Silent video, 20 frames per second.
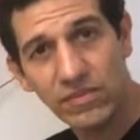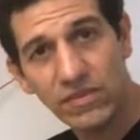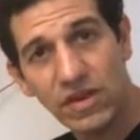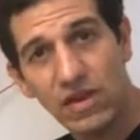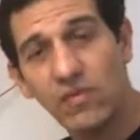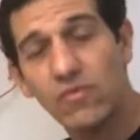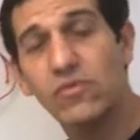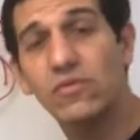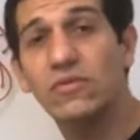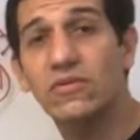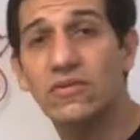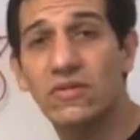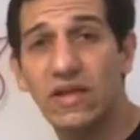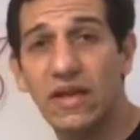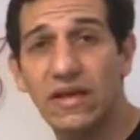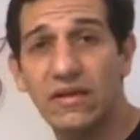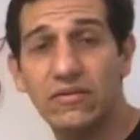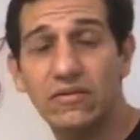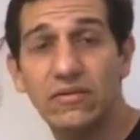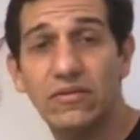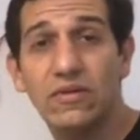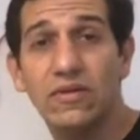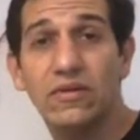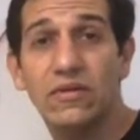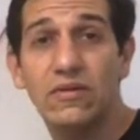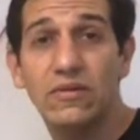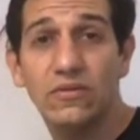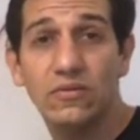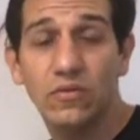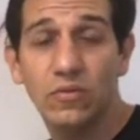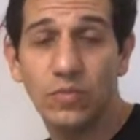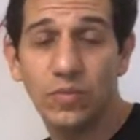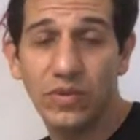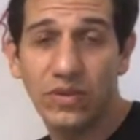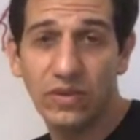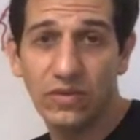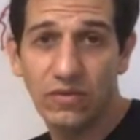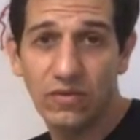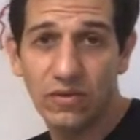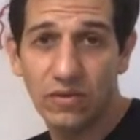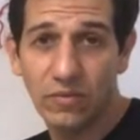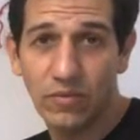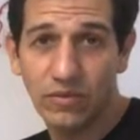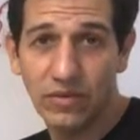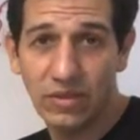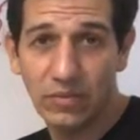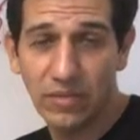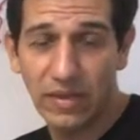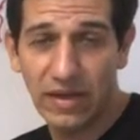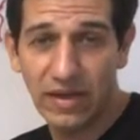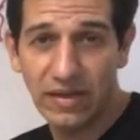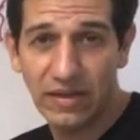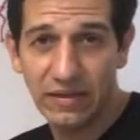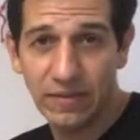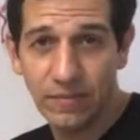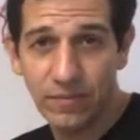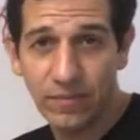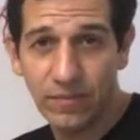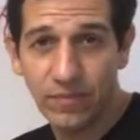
ao contrário do pneu da mountain bike,